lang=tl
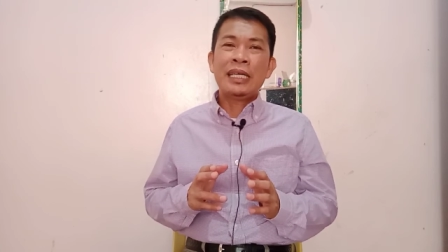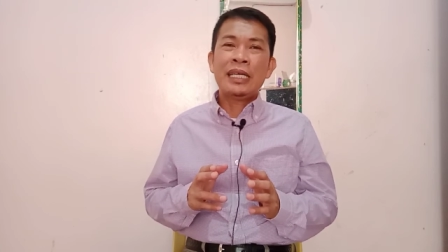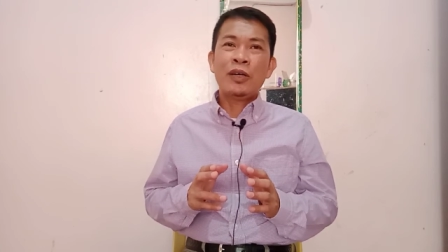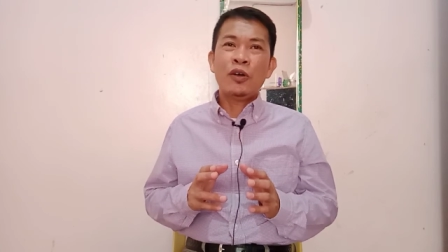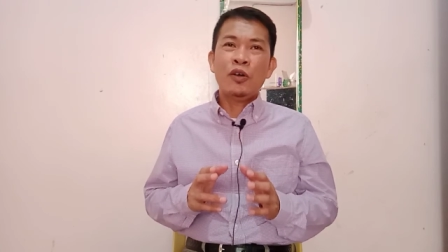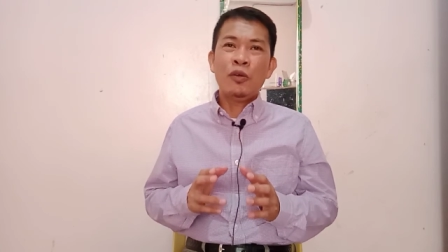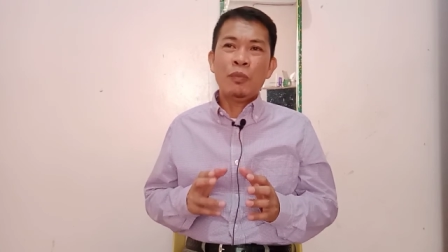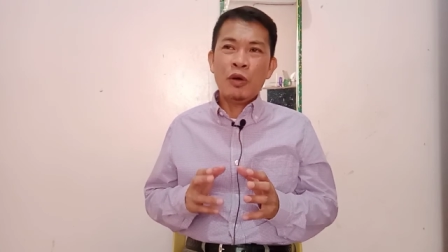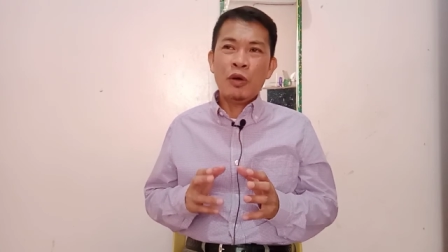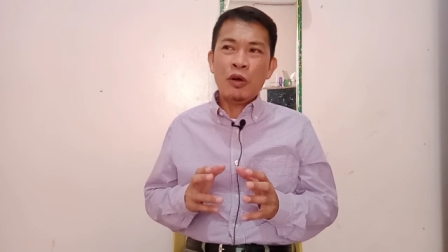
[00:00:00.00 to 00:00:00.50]
na
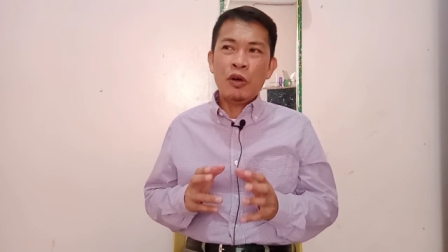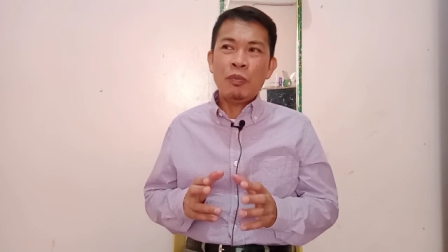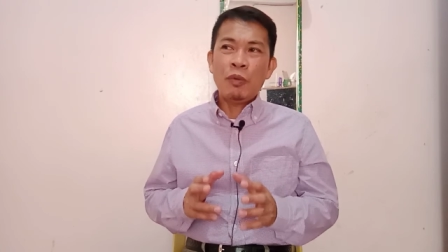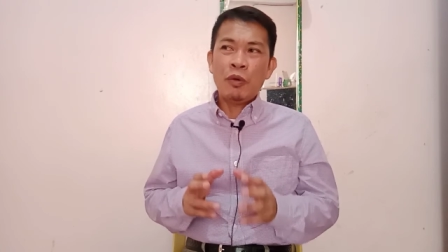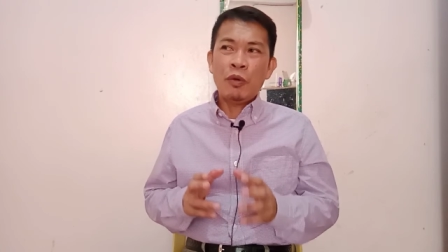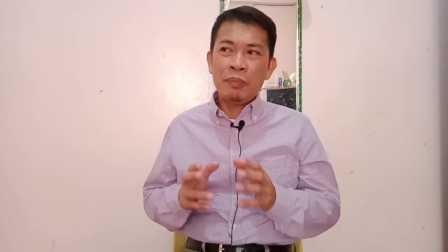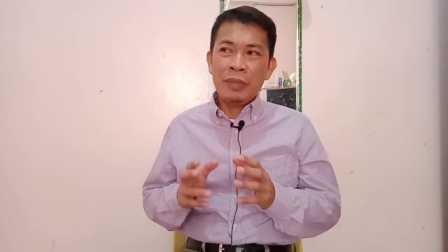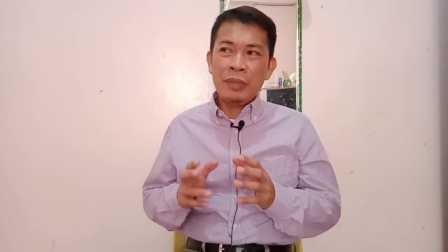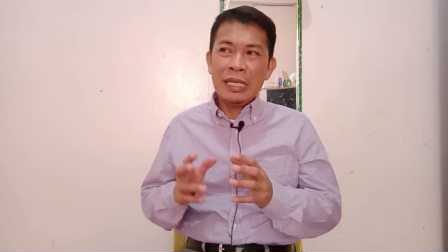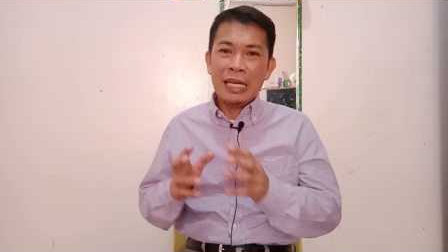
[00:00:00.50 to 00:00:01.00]
siyang
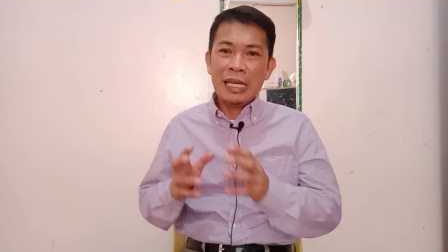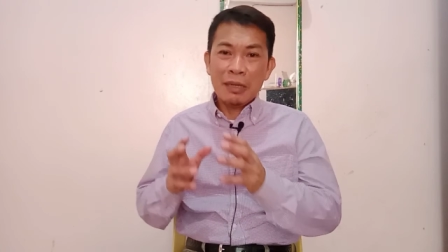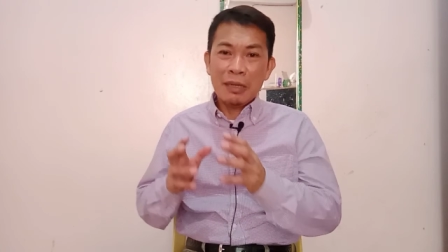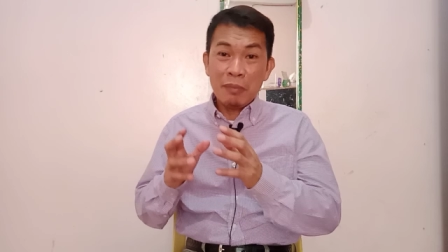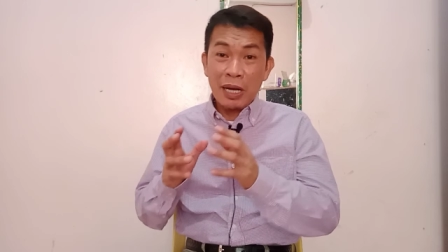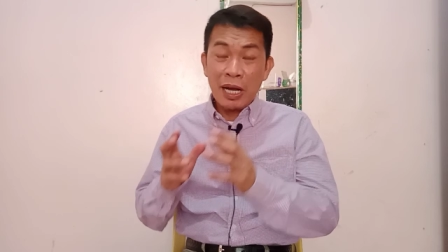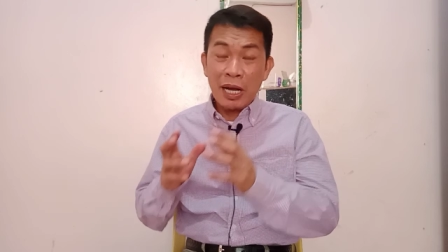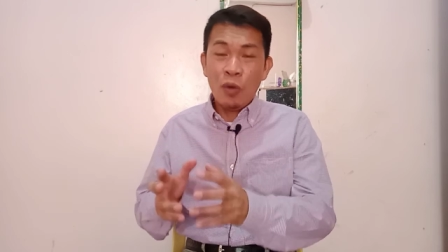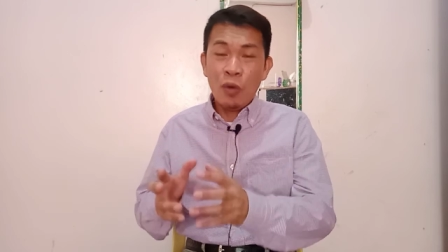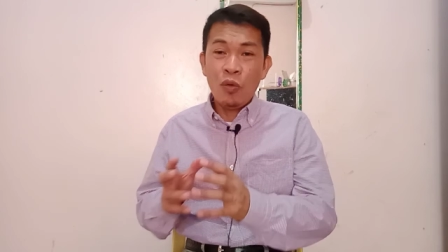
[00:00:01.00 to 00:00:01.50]
umuupo
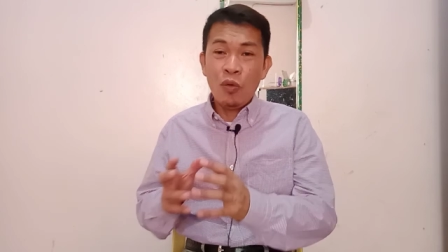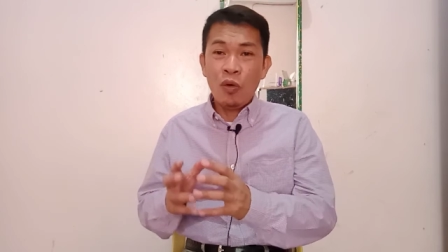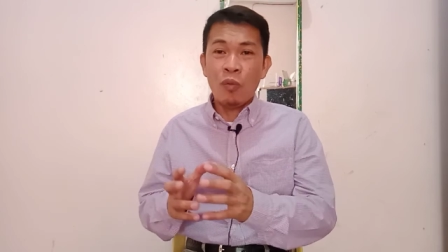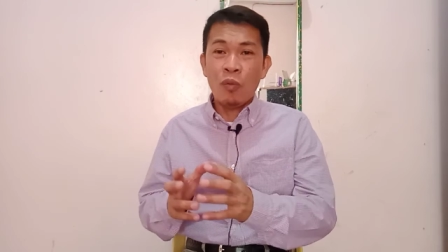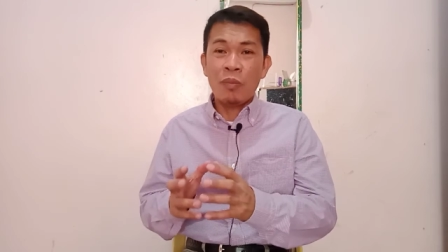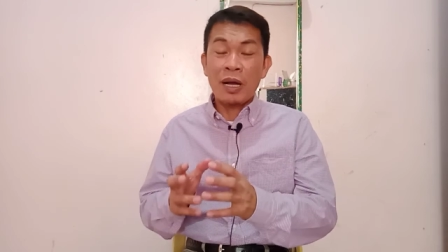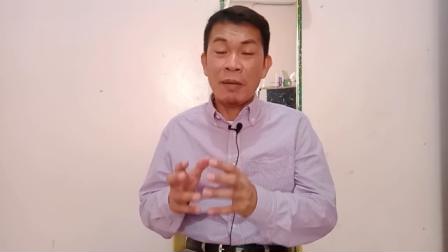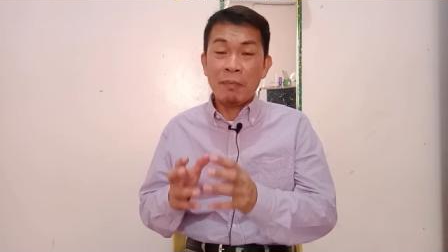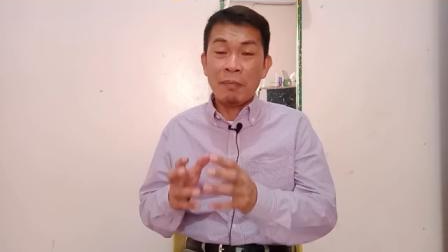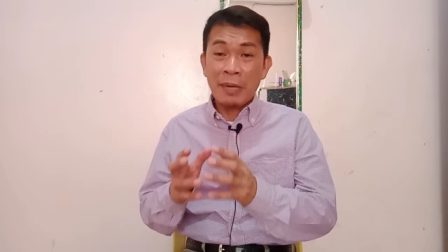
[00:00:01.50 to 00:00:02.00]
bilang mga
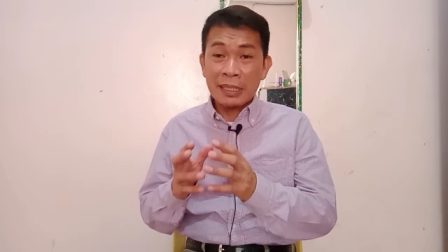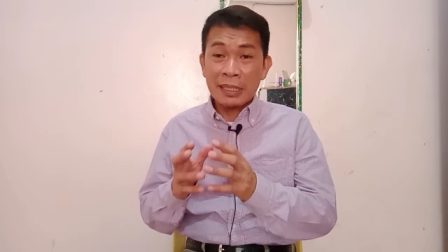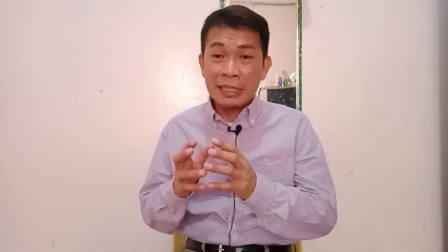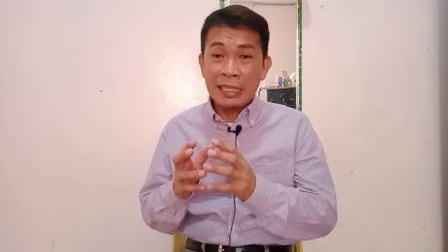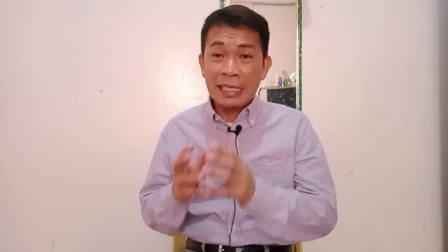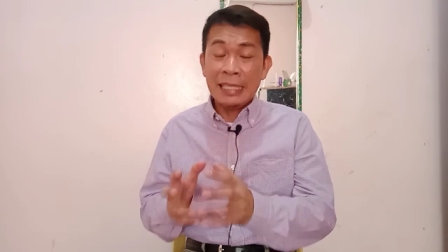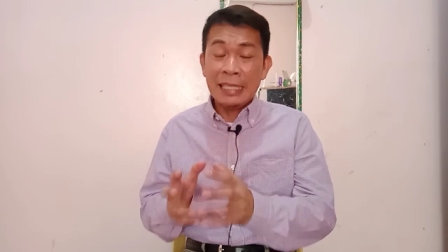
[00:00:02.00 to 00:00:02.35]
hukom kapag